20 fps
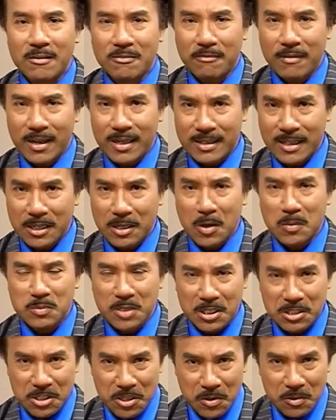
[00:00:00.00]
và thành công
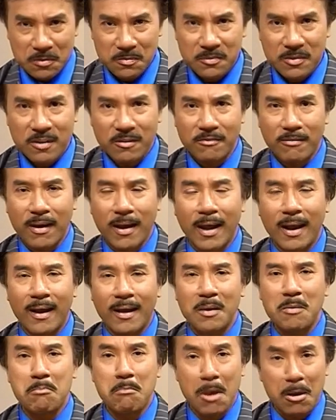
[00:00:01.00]
thật nhiều
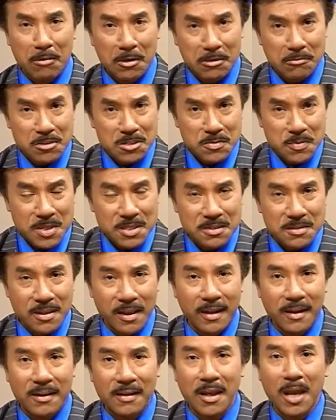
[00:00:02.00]
và Merry Christmas
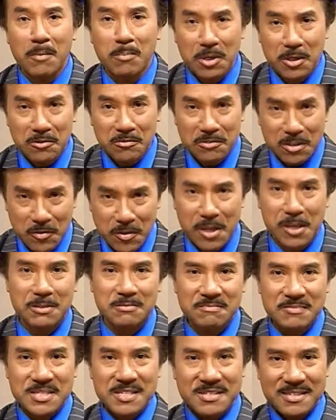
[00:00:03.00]
and Happy New Year.
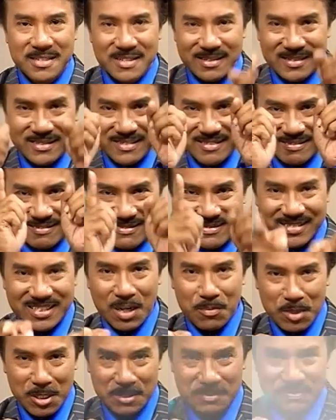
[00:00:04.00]
Xin
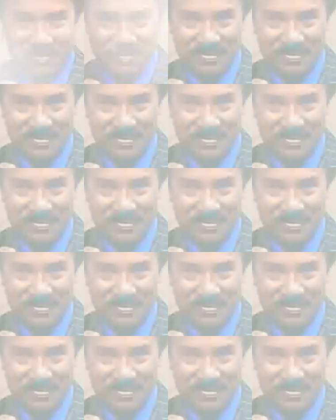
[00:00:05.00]
cảm ơn.